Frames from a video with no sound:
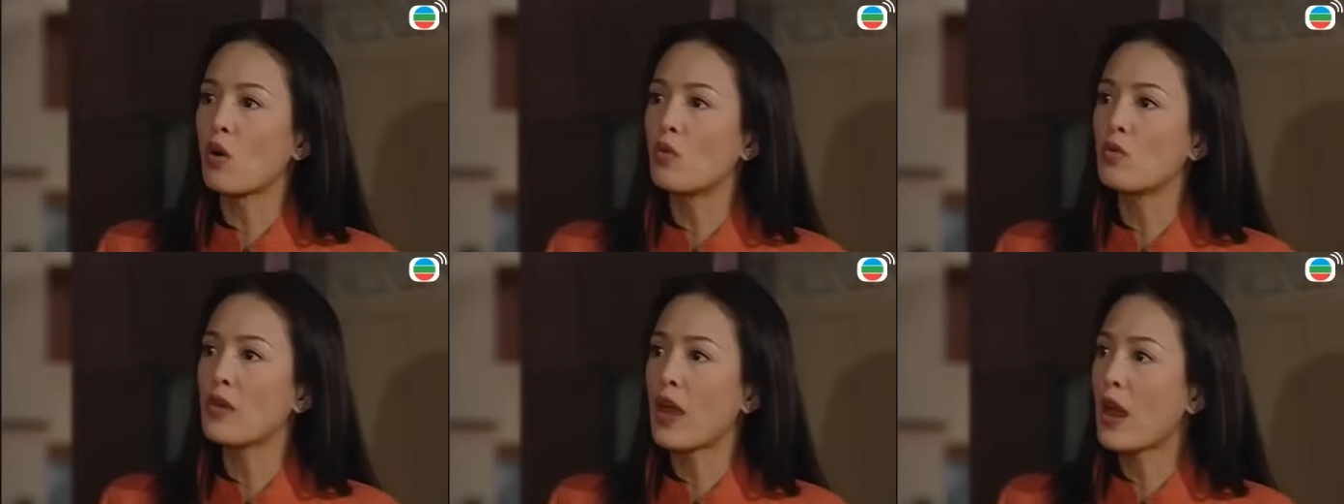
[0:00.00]

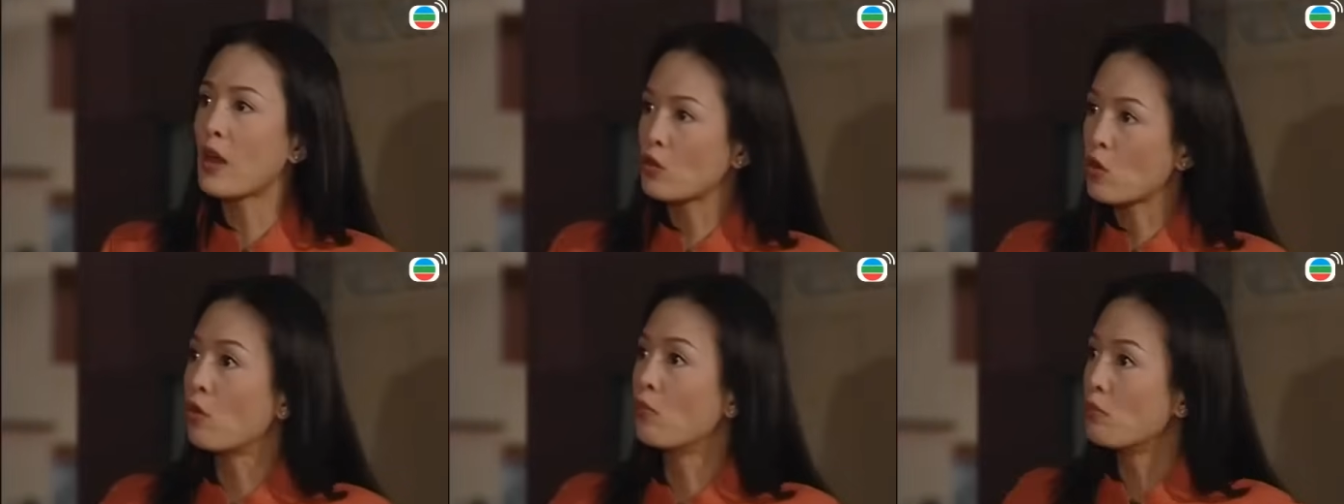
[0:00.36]
đây
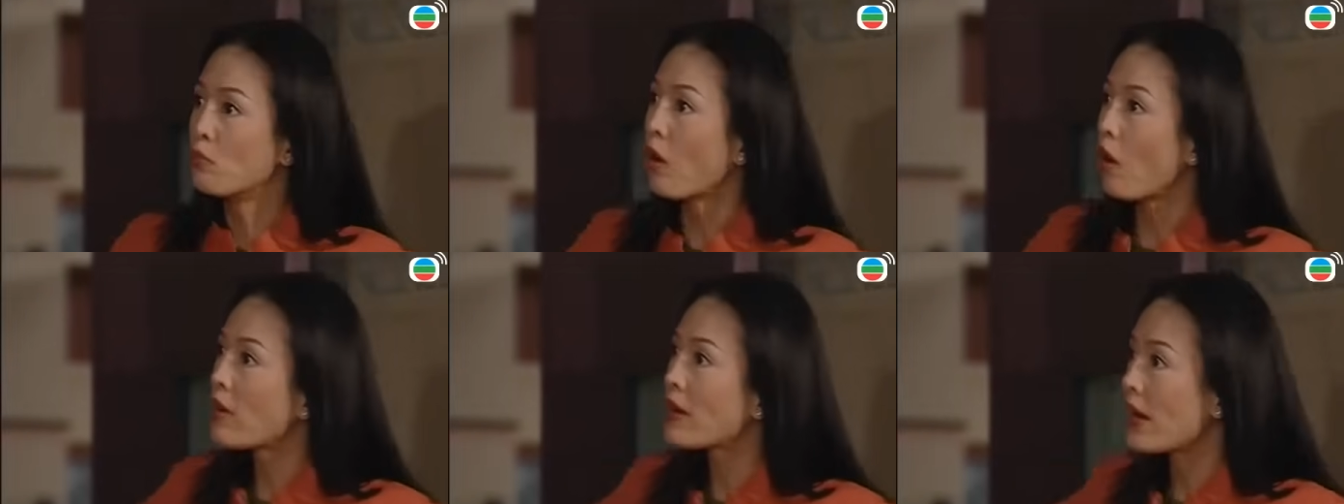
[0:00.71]
làm việc.
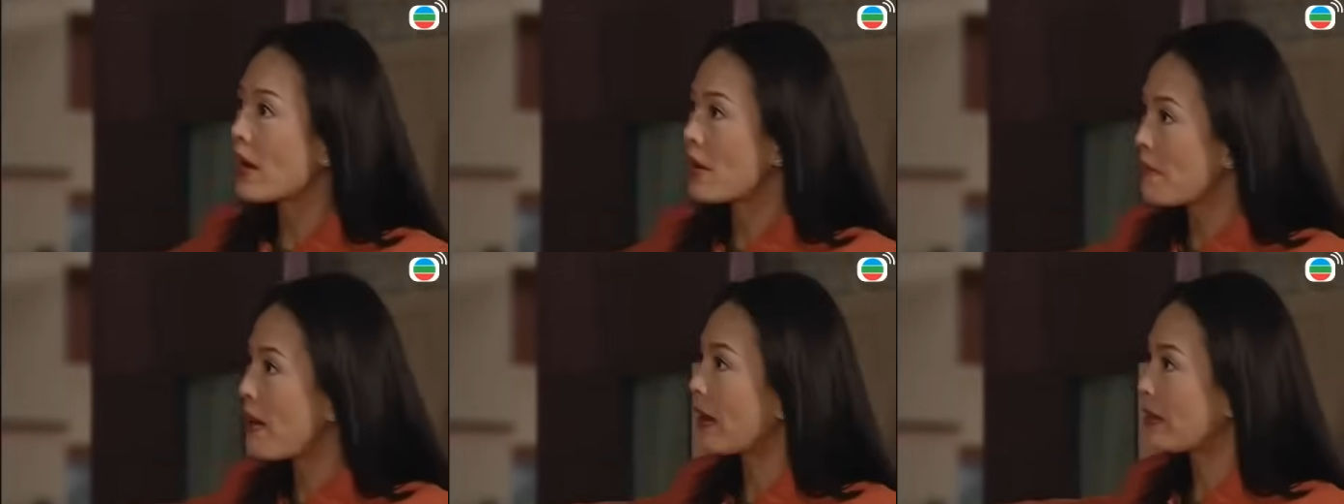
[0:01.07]
Mau đi
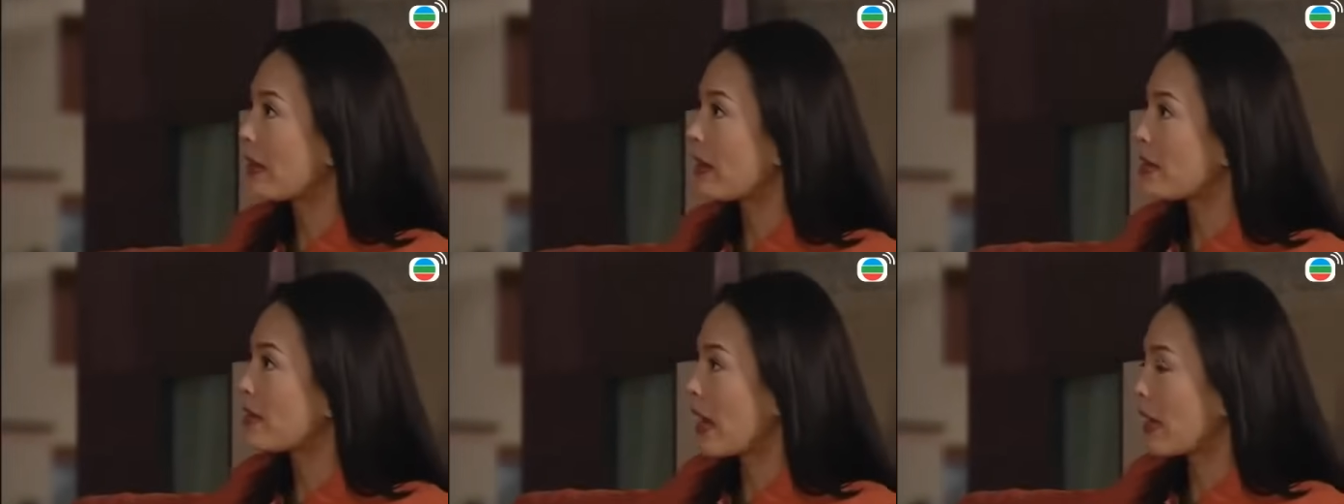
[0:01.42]
lấy giấy
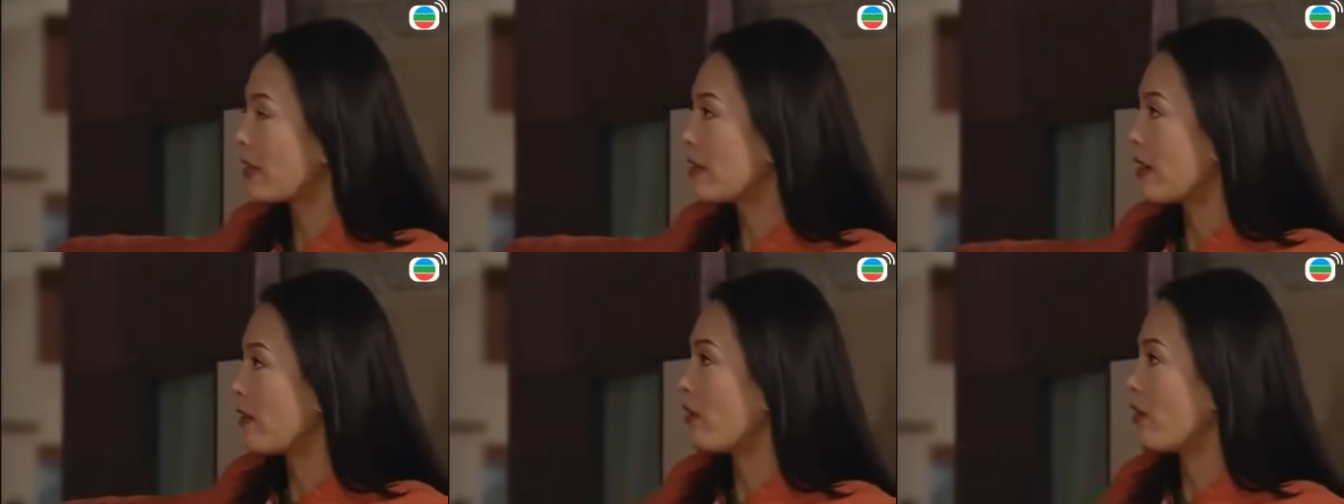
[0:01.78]
ghi lại
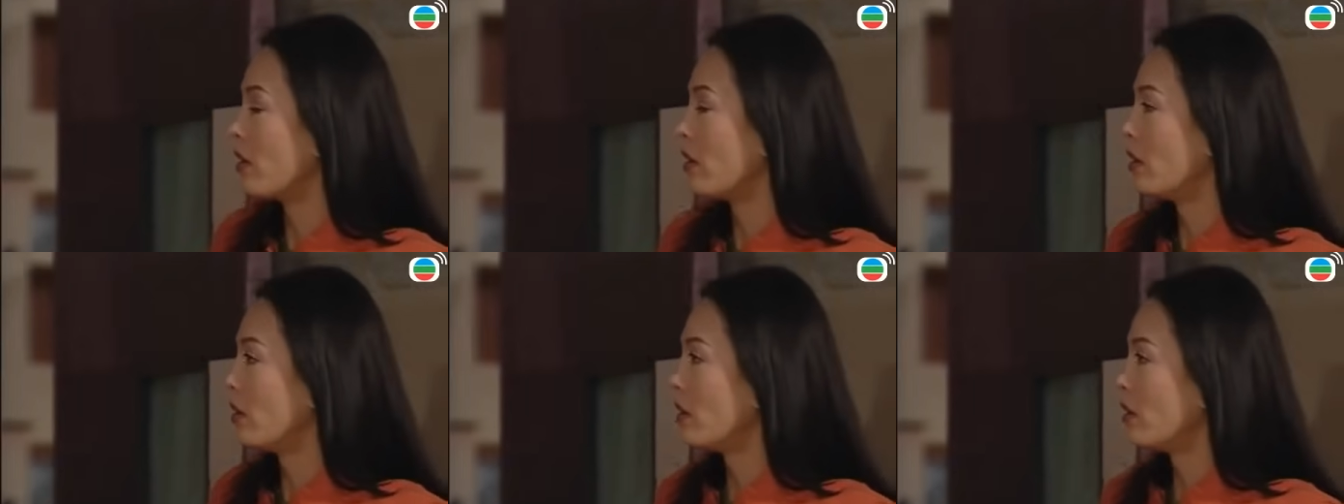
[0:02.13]
tất cả
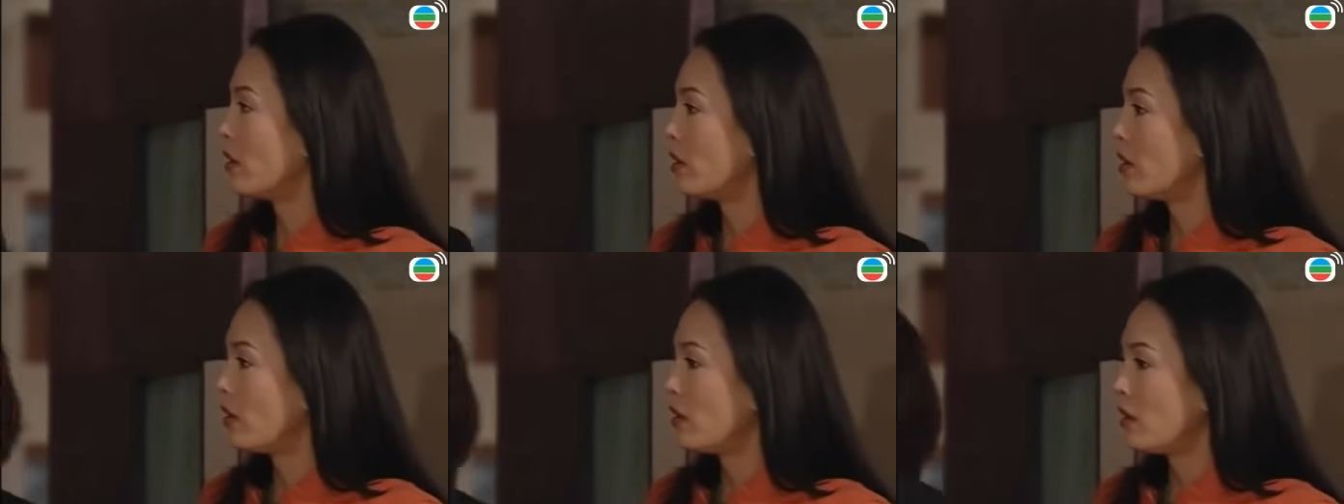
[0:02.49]
đi.
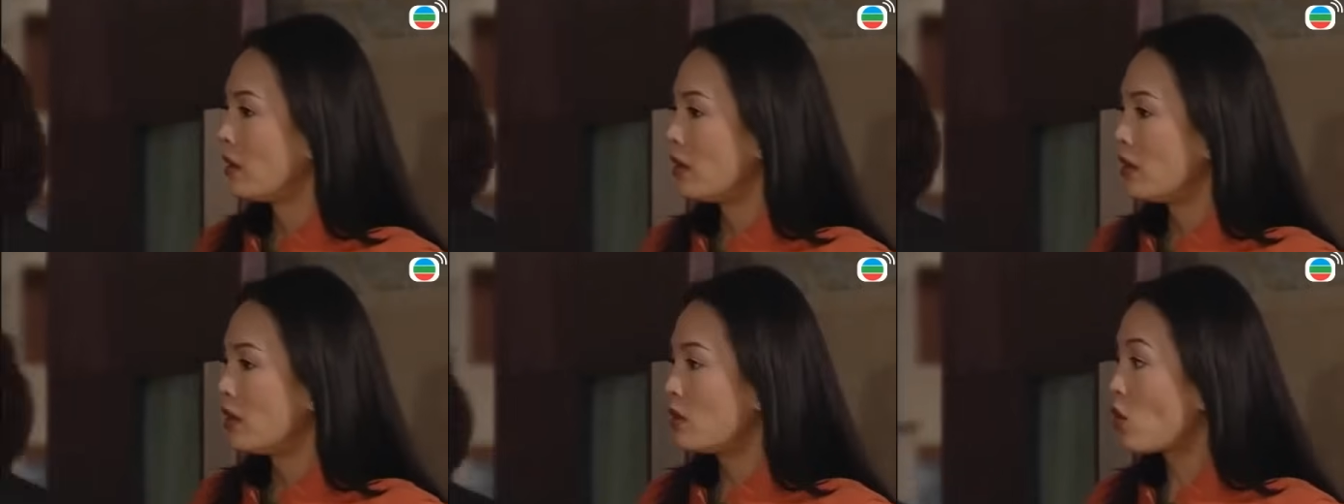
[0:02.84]

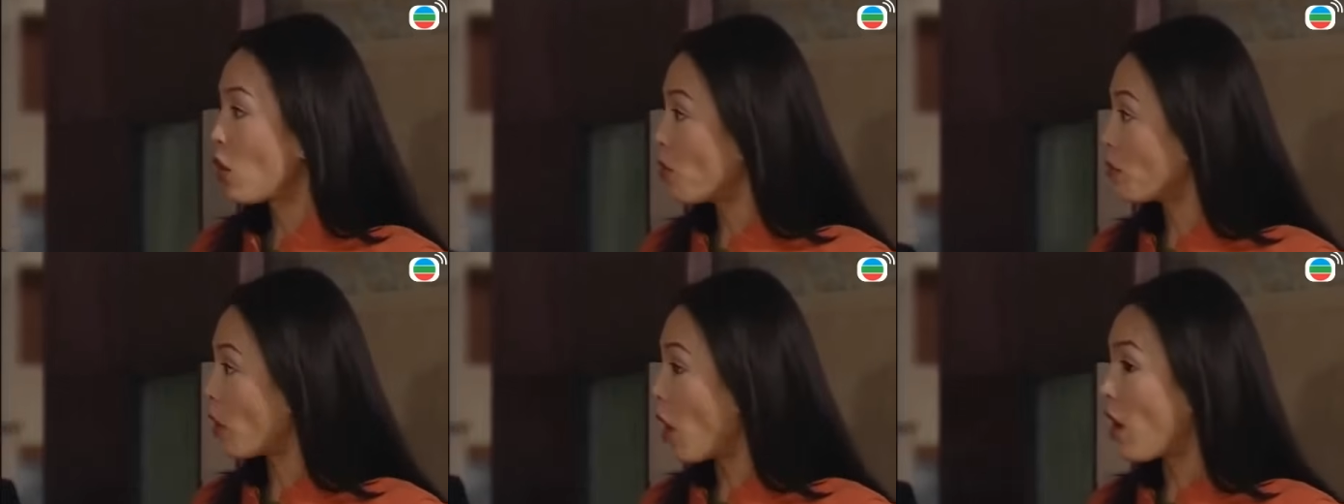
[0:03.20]

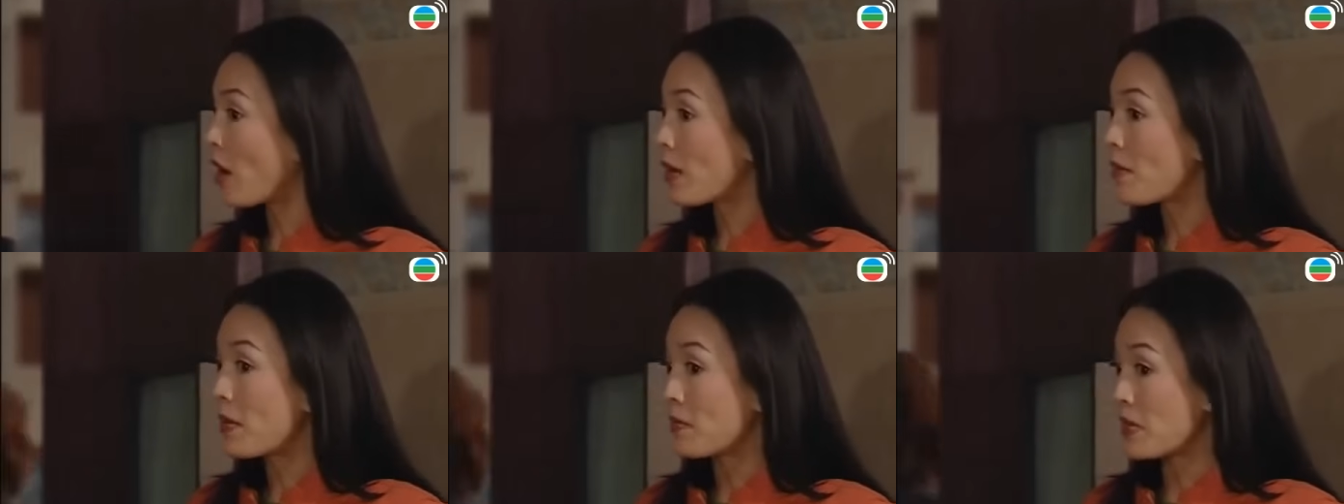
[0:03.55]
Làm không
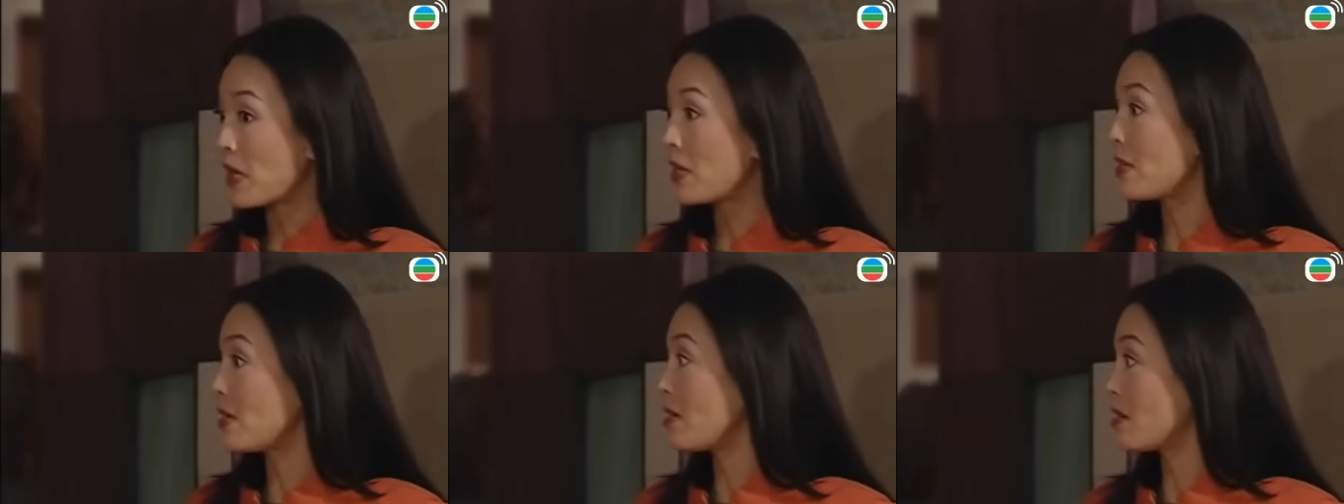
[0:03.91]
xong
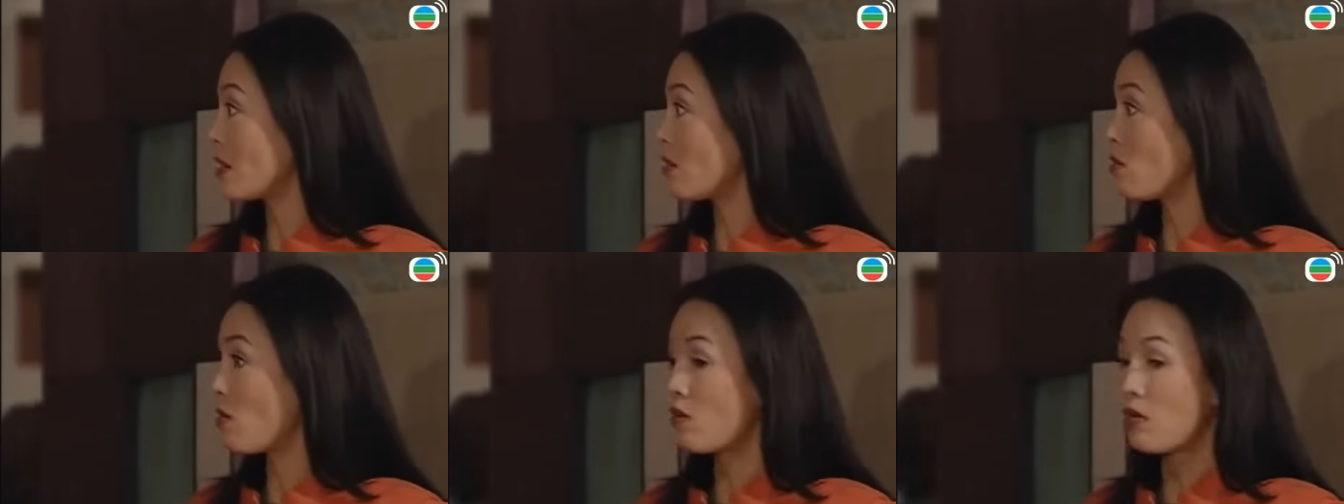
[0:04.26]
hôm nay anh
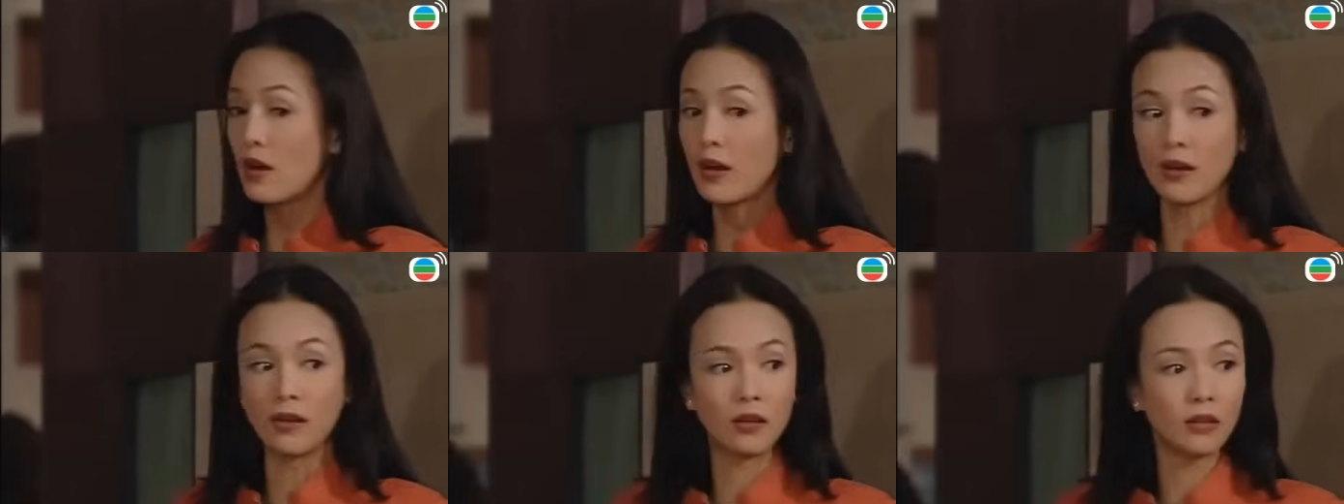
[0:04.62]
đừng hòng
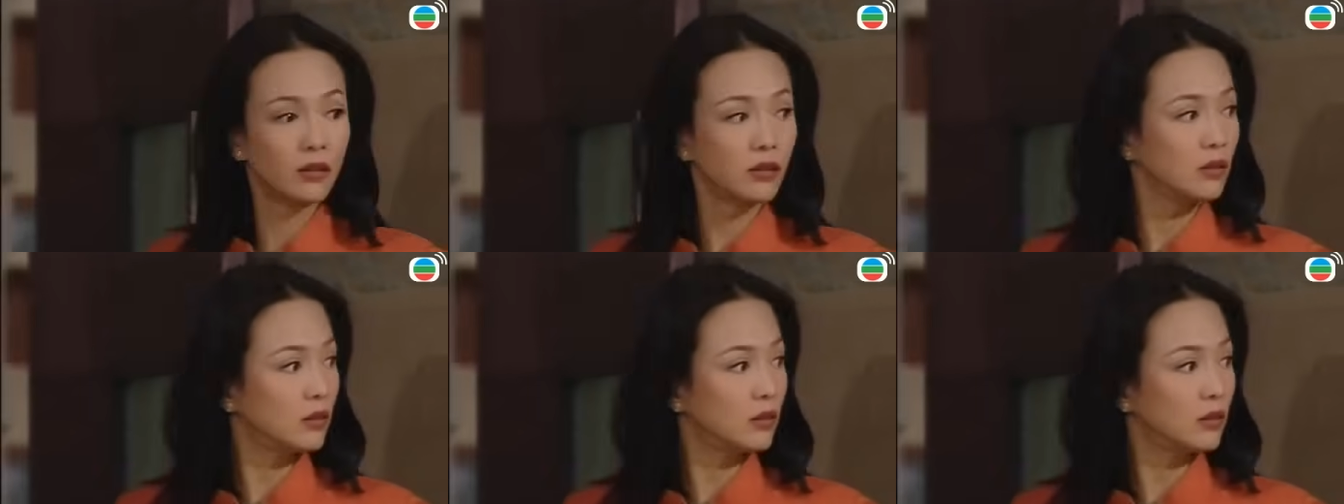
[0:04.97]
được ngủ.